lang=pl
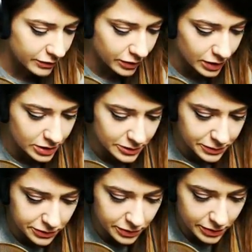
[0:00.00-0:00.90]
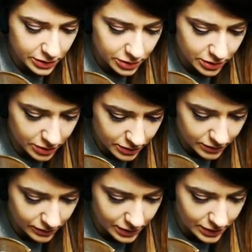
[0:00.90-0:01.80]
w ogóle, ale spienione mleczko.
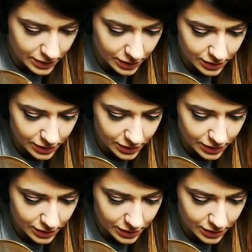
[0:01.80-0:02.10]
No, no.